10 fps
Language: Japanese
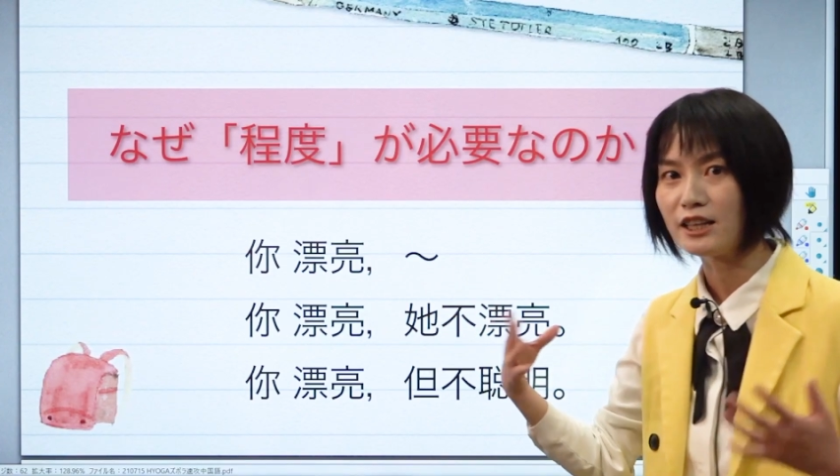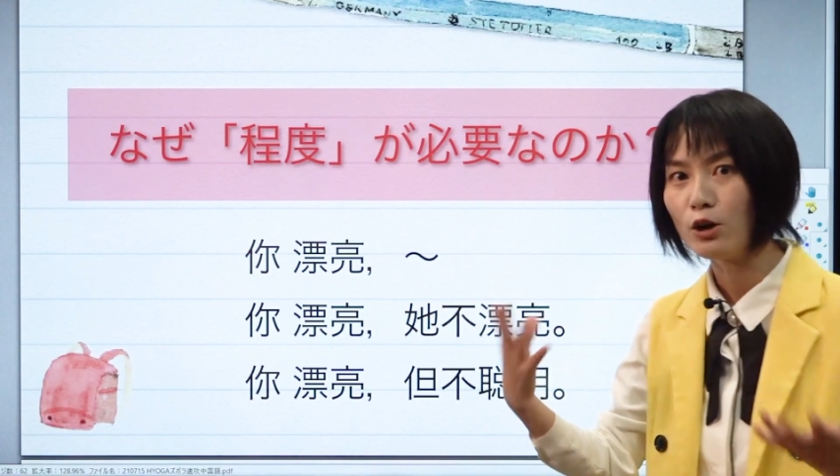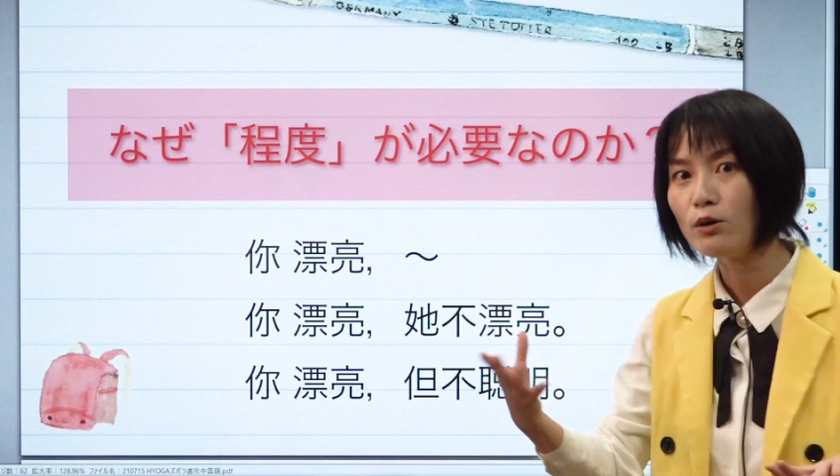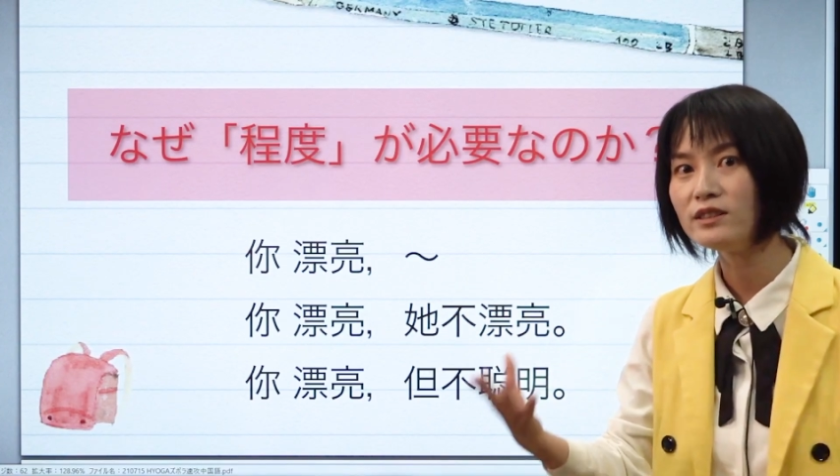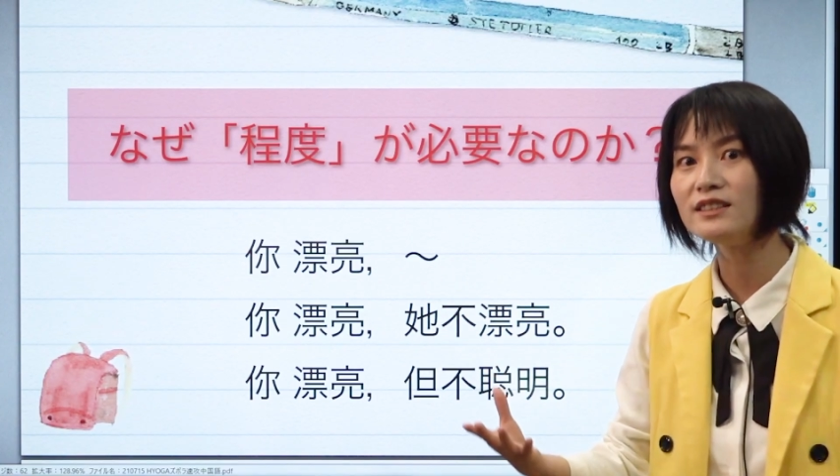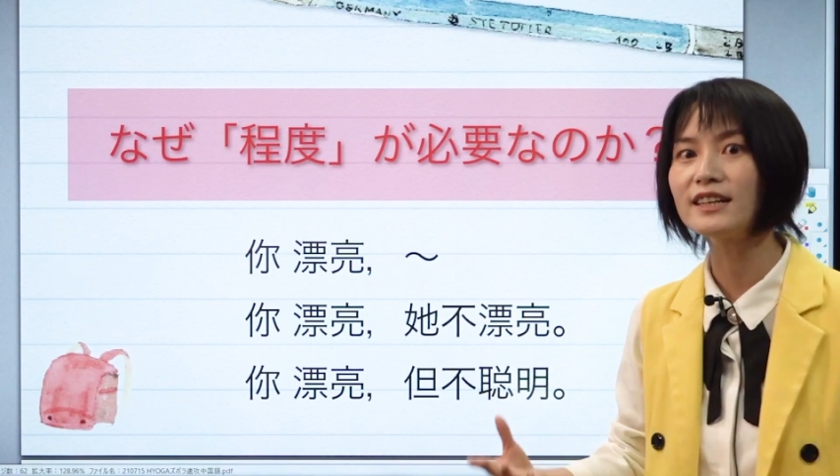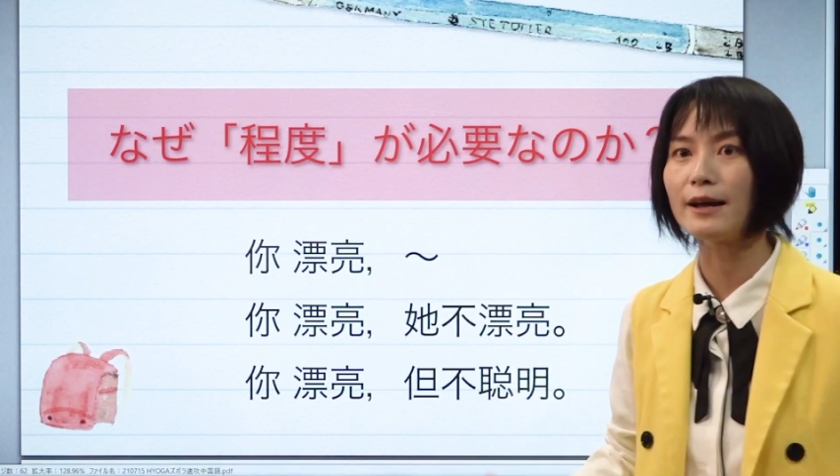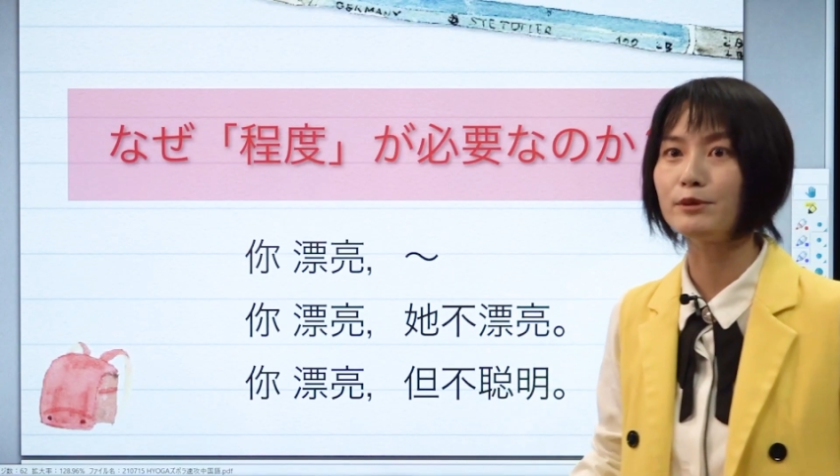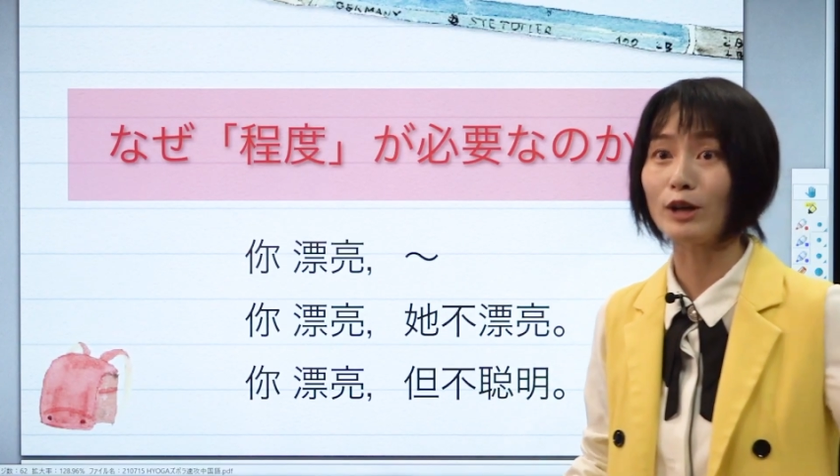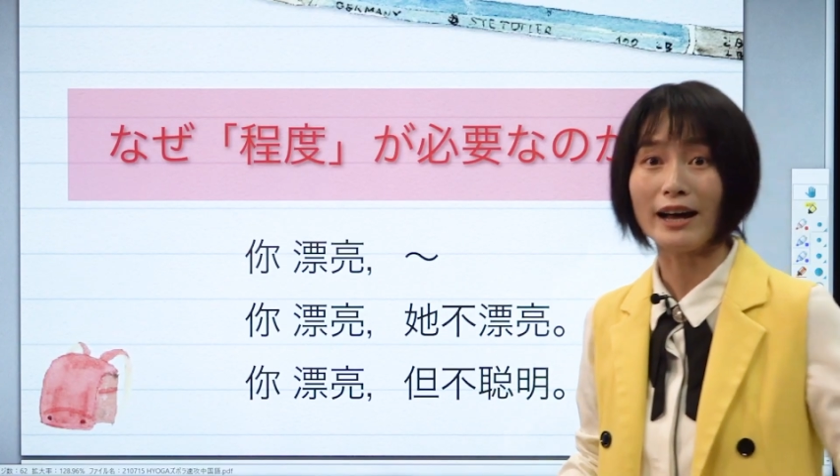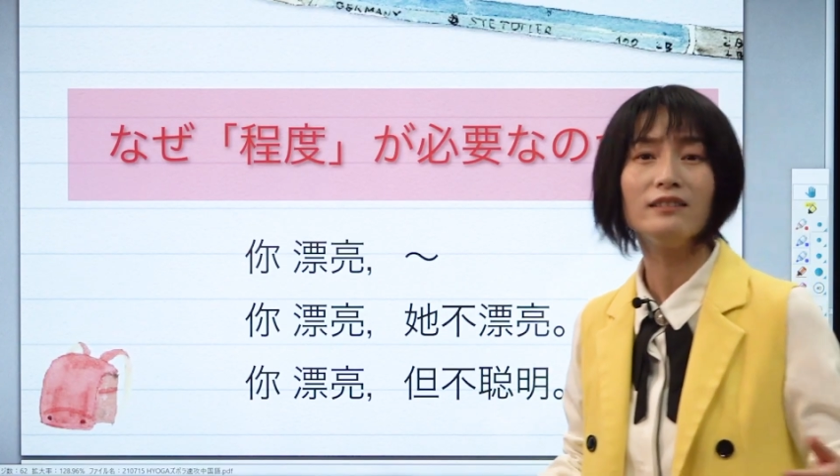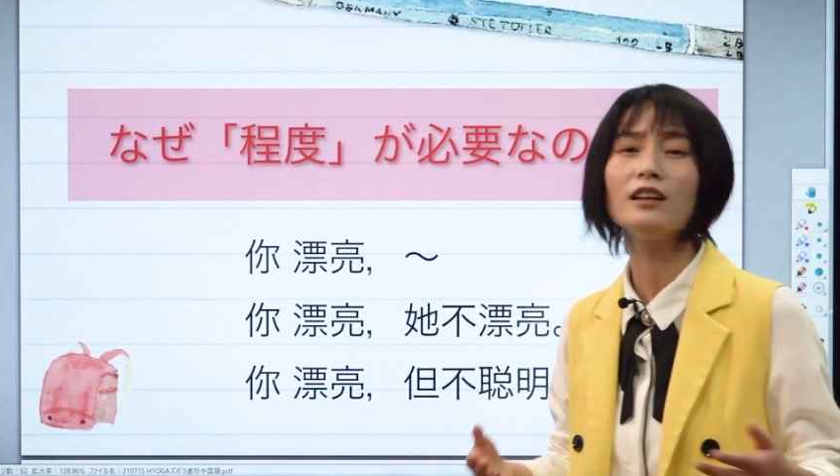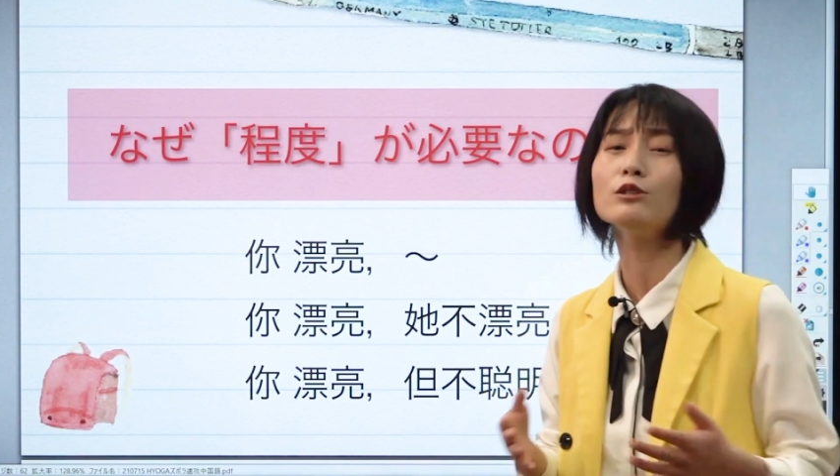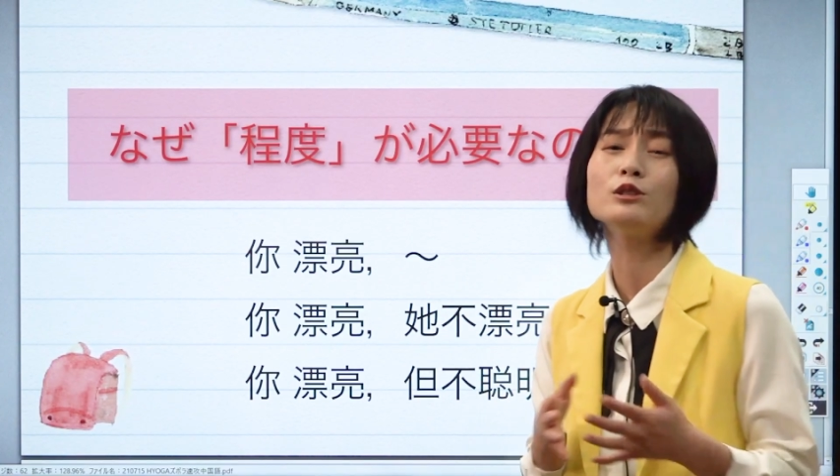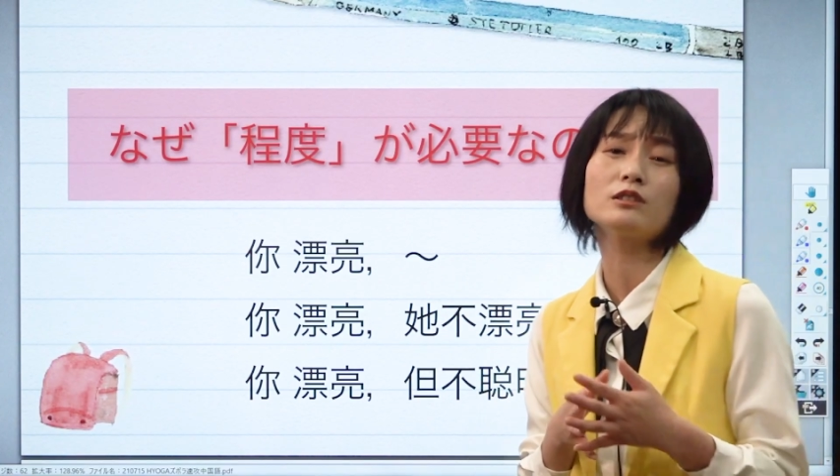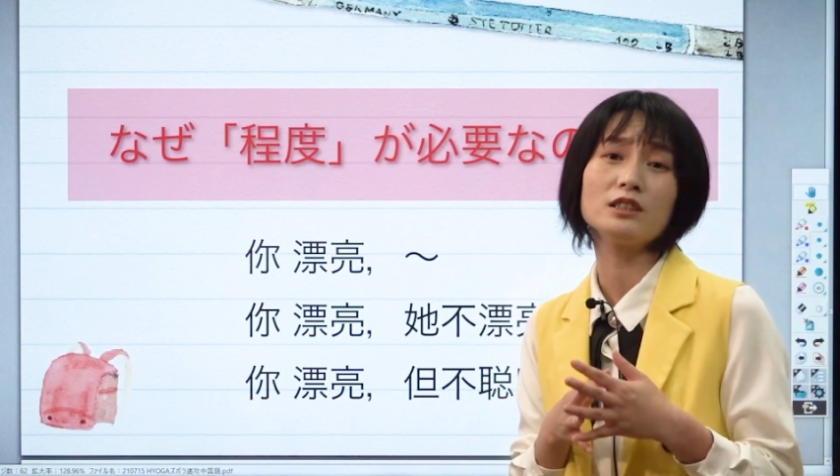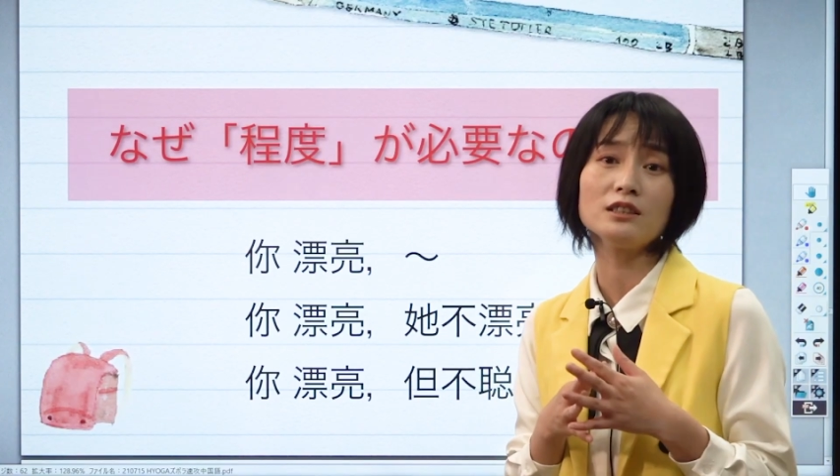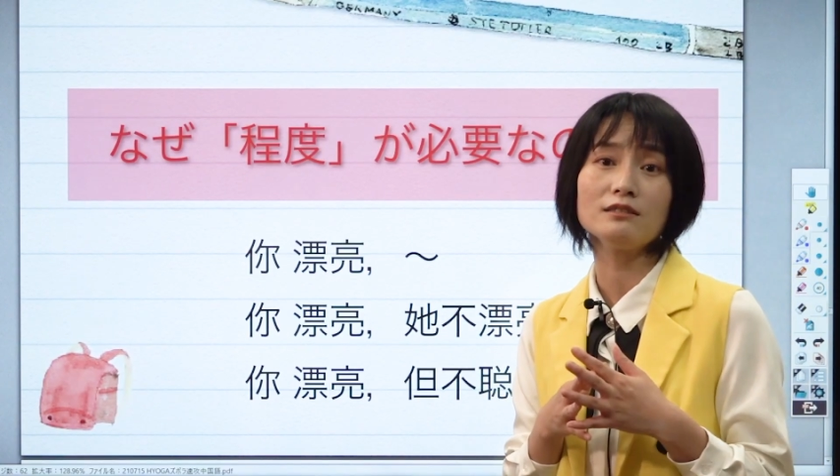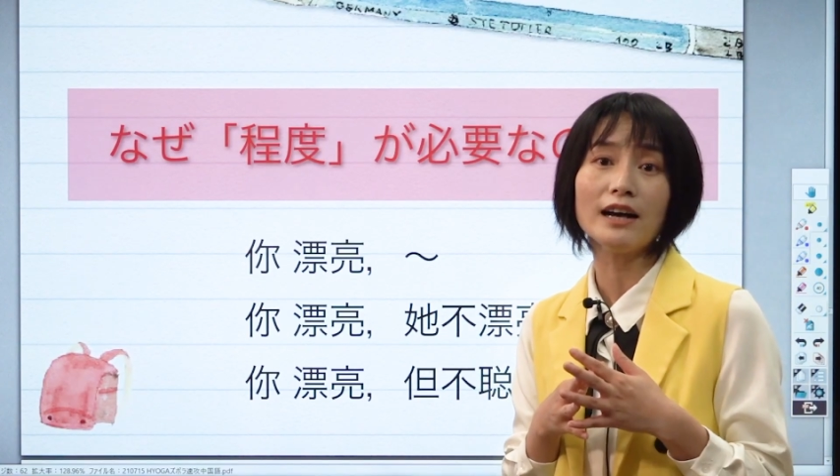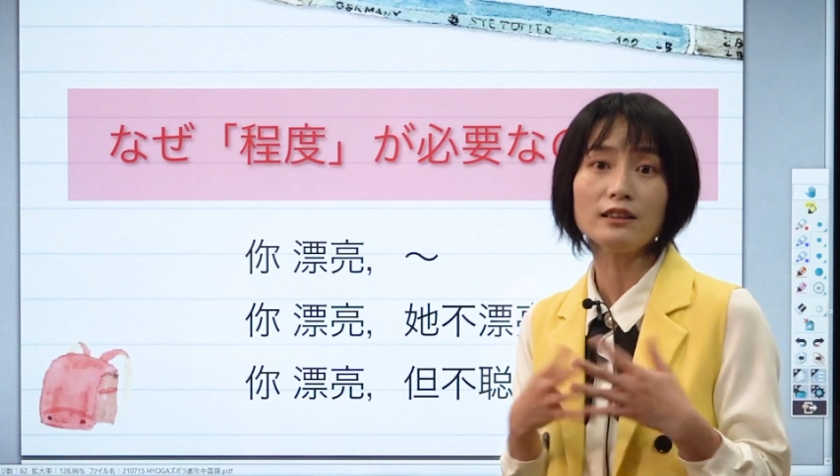日本人から見ると、あんた美
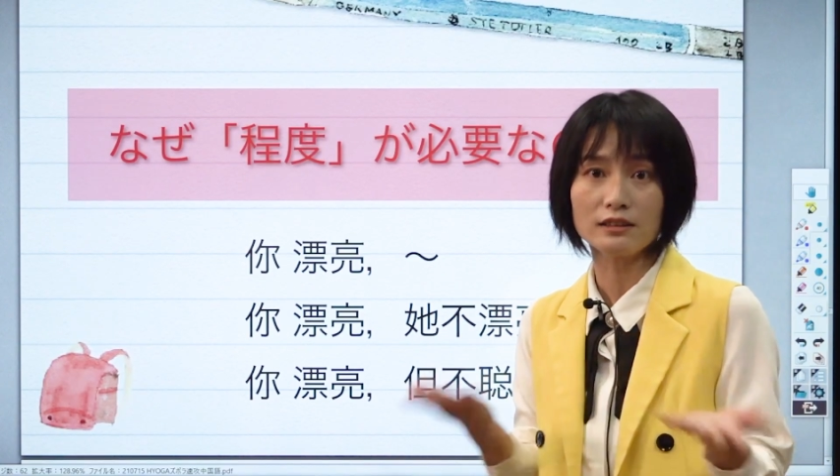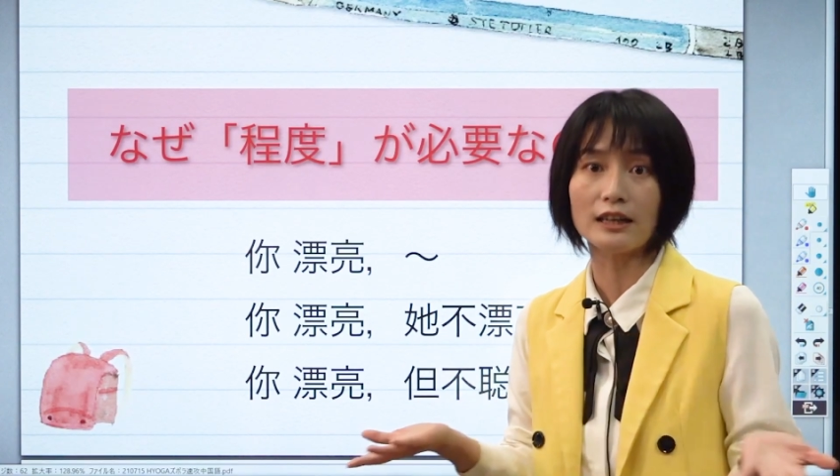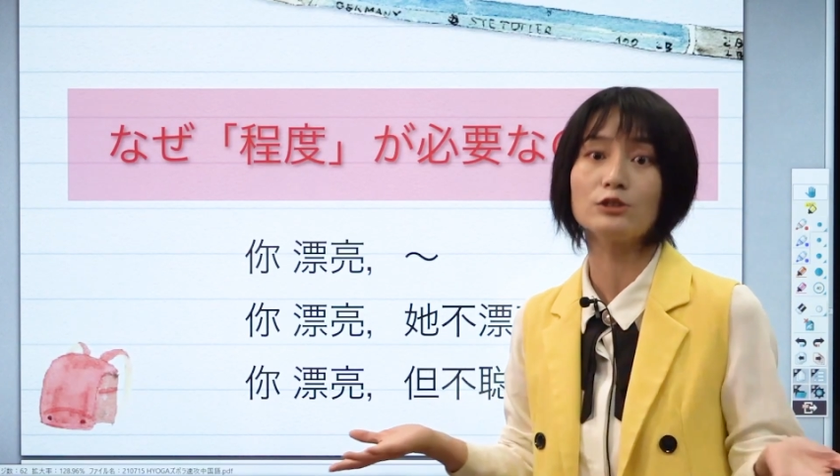しいわっていうのは